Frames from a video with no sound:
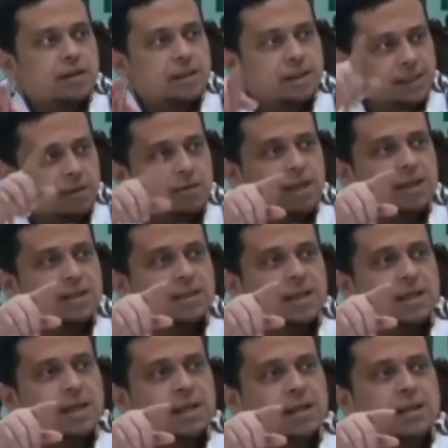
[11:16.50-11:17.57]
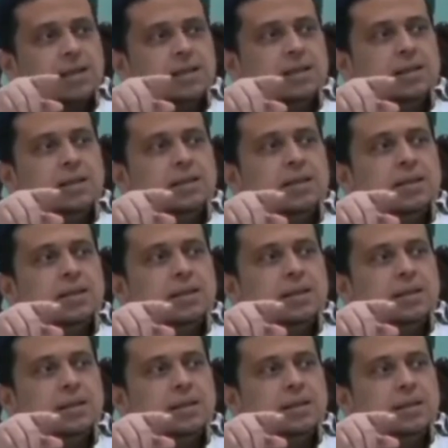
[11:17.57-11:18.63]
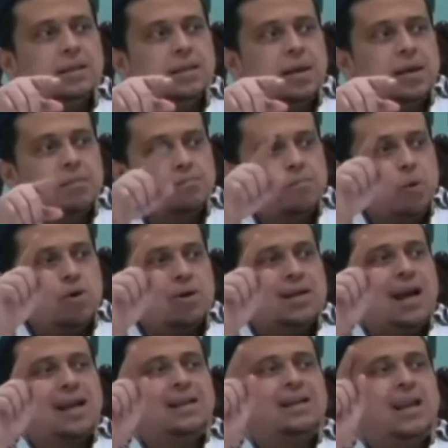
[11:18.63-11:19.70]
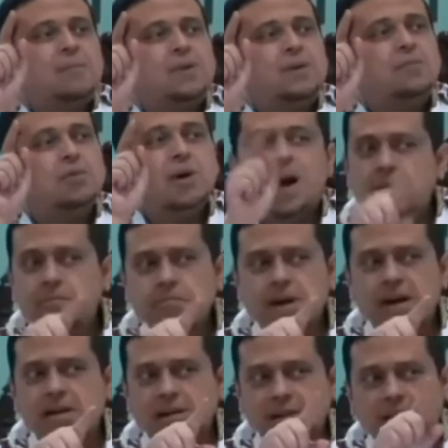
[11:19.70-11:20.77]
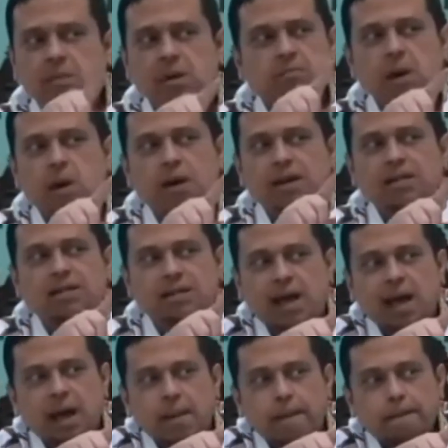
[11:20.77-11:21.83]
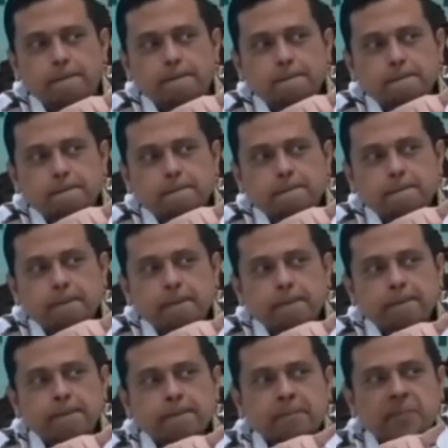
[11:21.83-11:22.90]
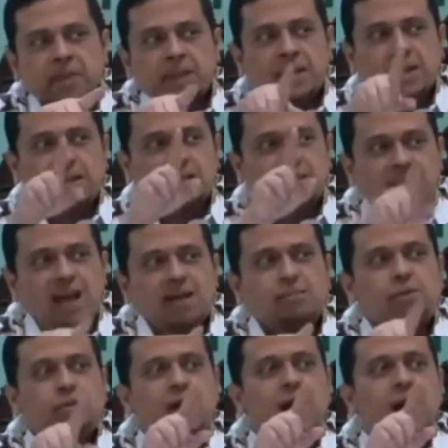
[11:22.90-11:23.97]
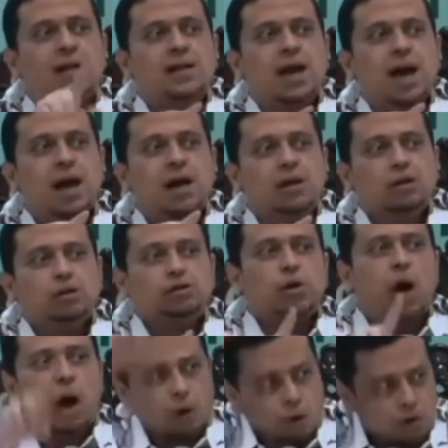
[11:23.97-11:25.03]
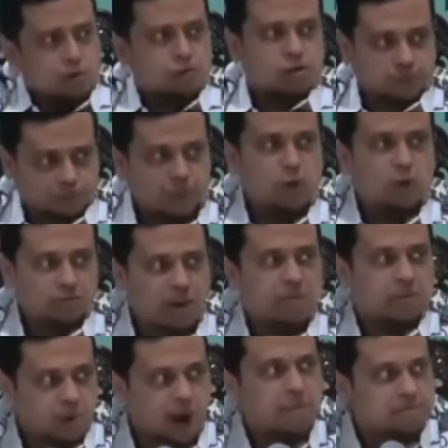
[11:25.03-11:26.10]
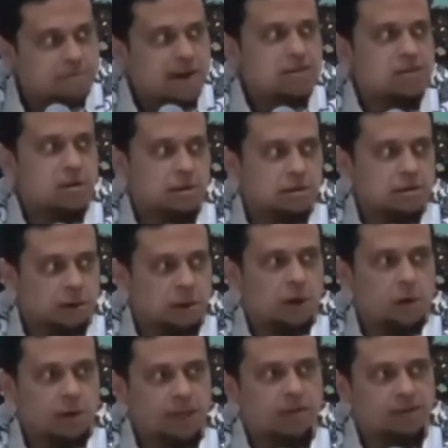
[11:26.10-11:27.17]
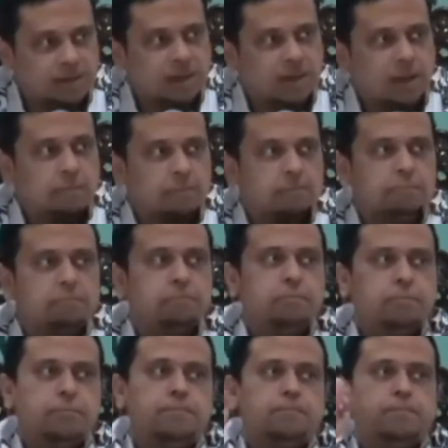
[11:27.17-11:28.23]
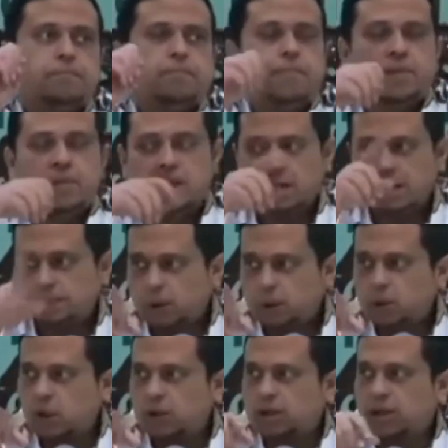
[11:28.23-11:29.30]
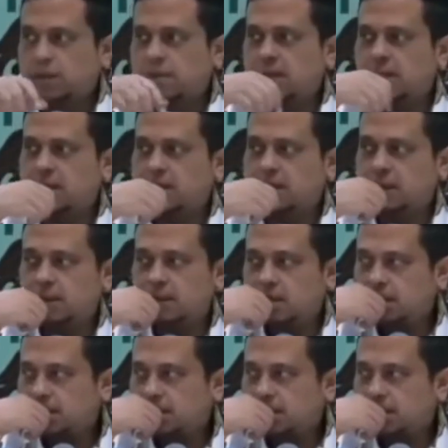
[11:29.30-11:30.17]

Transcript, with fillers: Ini saya ulangi sekali lagi. Bukan Nabi Muhammad yang membawa Islam. Islam sudah ada jauh sebelum Nabi Muhammad sallallahu alaihi wasallam. Jangan dipotong rekamannya.